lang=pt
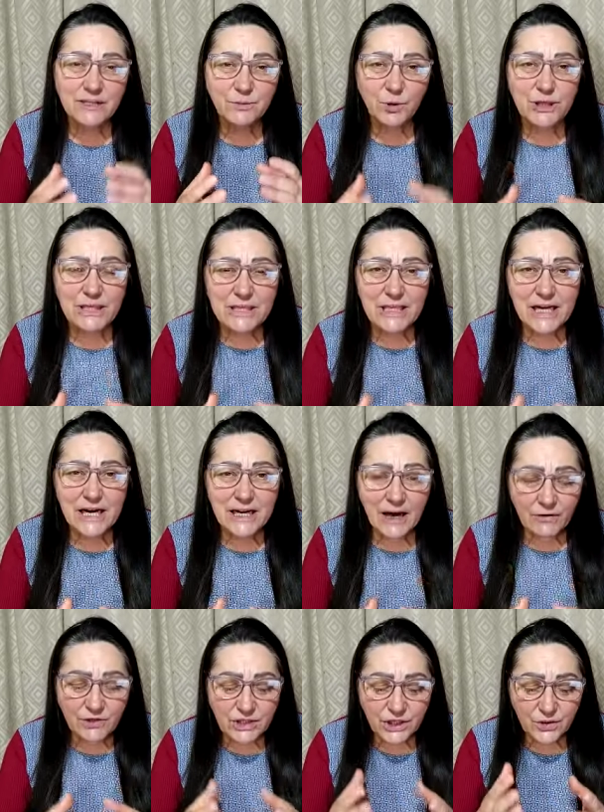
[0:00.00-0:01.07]
nas bodas de
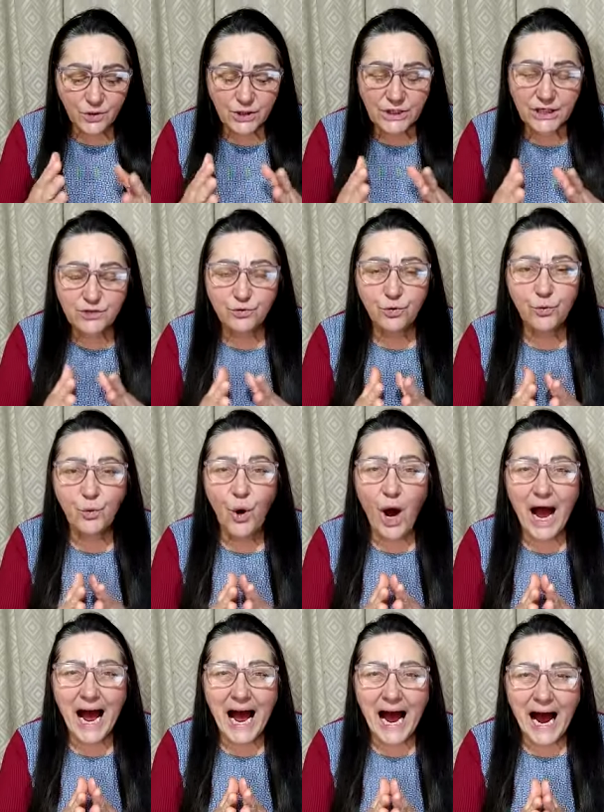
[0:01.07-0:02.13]
canal, o Senhor transformou
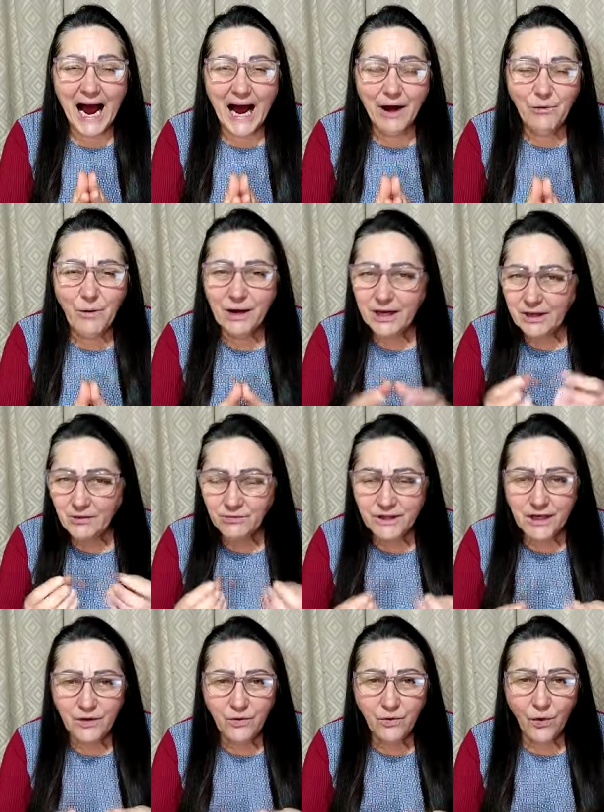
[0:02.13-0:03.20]
a água que não
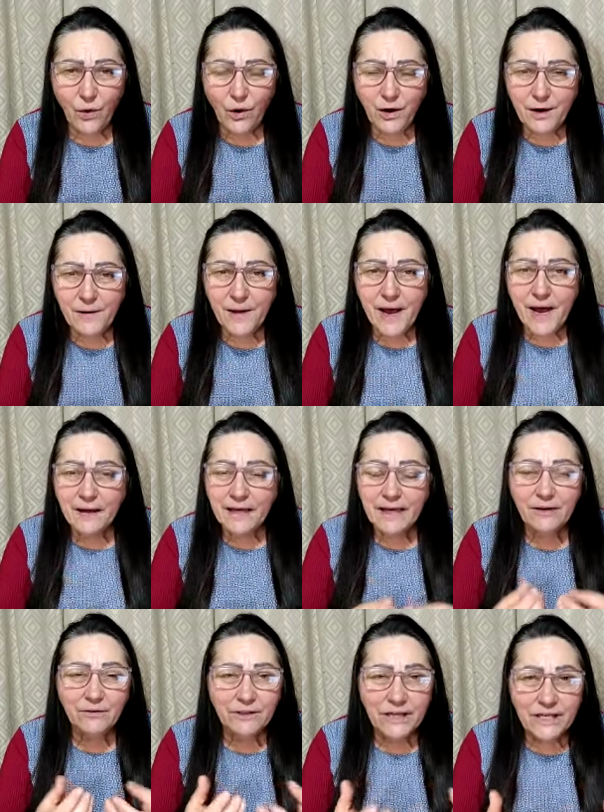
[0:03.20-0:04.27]
tem cor,
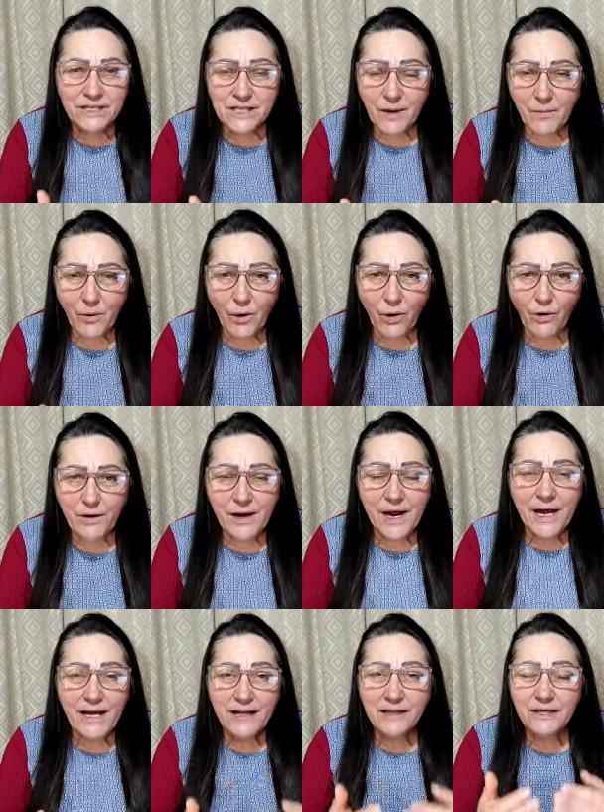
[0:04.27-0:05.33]
que não tem sabor
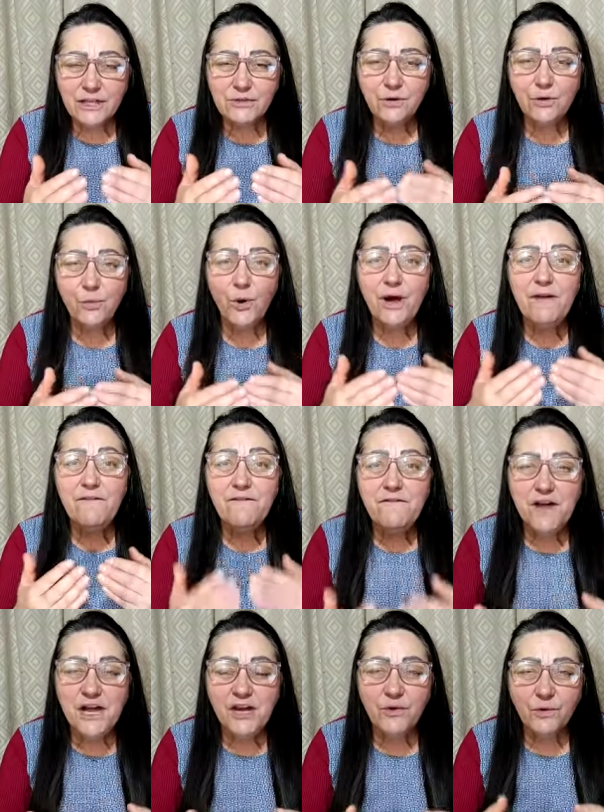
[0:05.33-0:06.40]
e transformou em
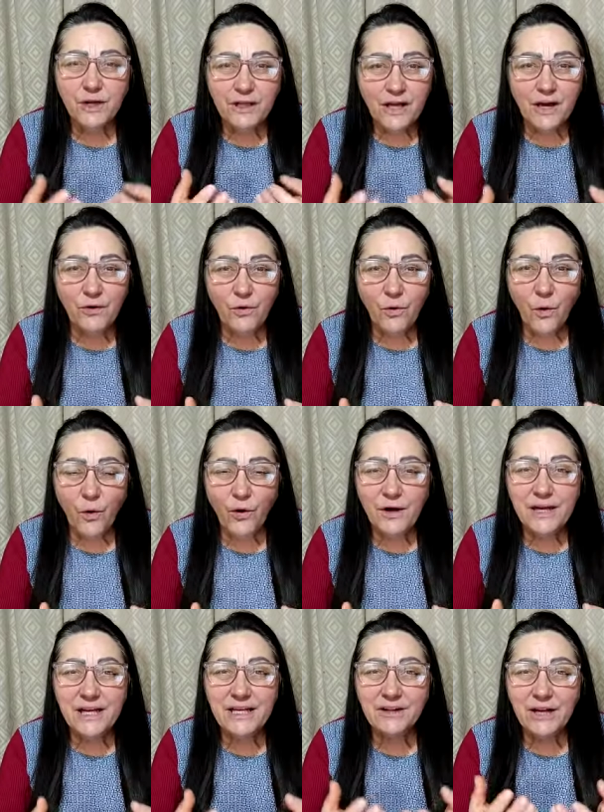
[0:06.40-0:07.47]
vinho que tem cor